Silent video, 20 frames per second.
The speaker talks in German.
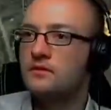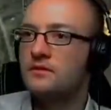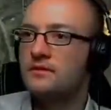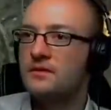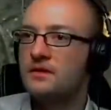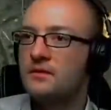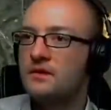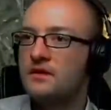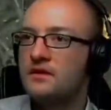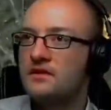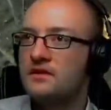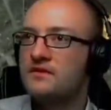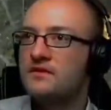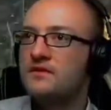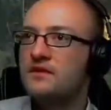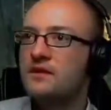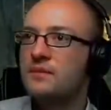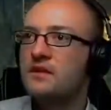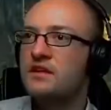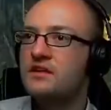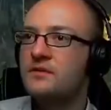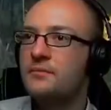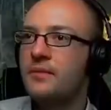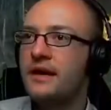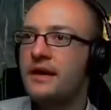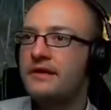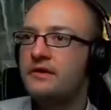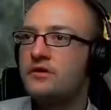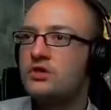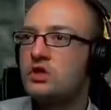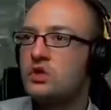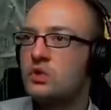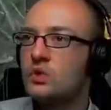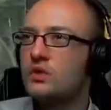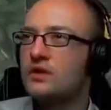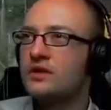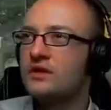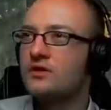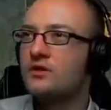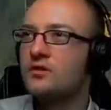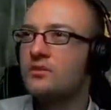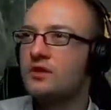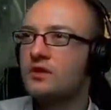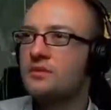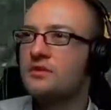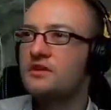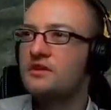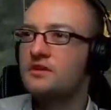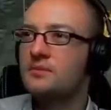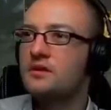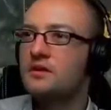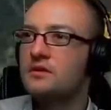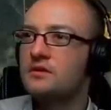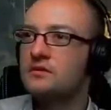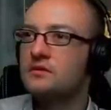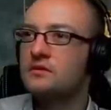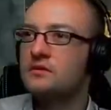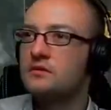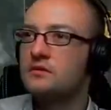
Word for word: Bin aber nicht ganz sicher, aber ich meine schon. Der kommt, glaube ich, immer.